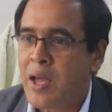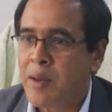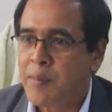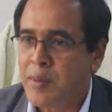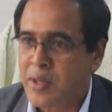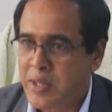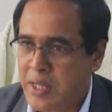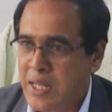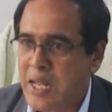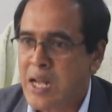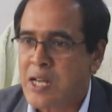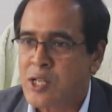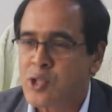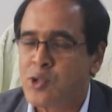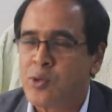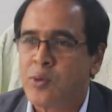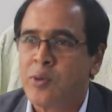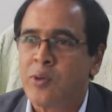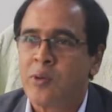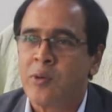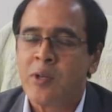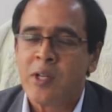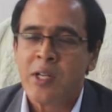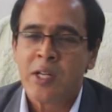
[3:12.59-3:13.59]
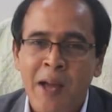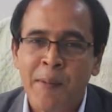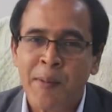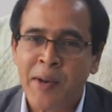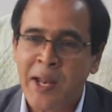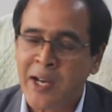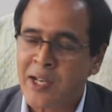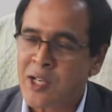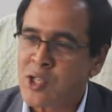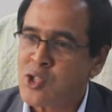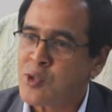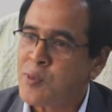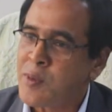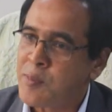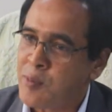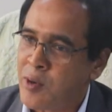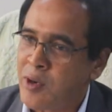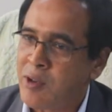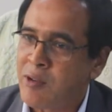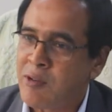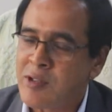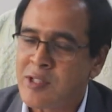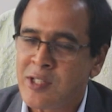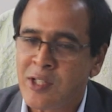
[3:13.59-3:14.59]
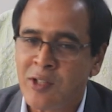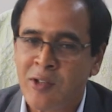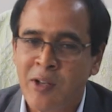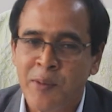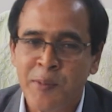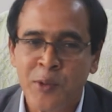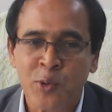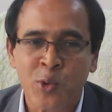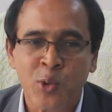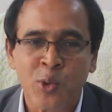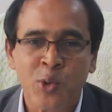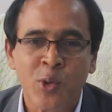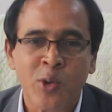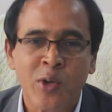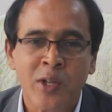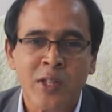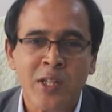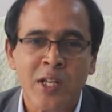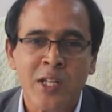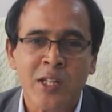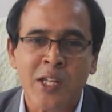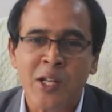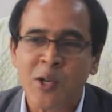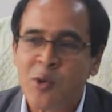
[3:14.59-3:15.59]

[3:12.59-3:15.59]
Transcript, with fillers: আমরা দেওয়ার জন্য আমার একটা সময় মনে হয়েছিল আমি তথ্যকেন্দ্রে